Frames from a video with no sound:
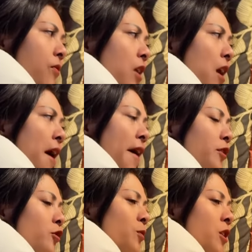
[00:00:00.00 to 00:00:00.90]

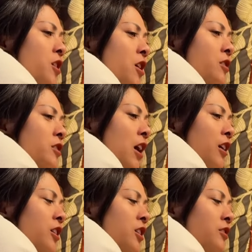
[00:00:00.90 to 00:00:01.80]
Ah. Aku mah jarang
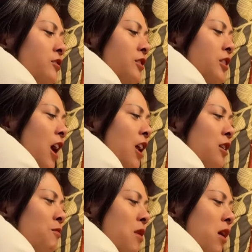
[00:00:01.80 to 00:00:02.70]
sakit,
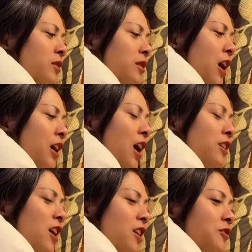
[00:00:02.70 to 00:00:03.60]
kalian mah
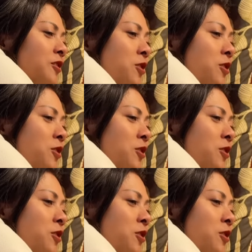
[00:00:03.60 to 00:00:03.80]
langganan.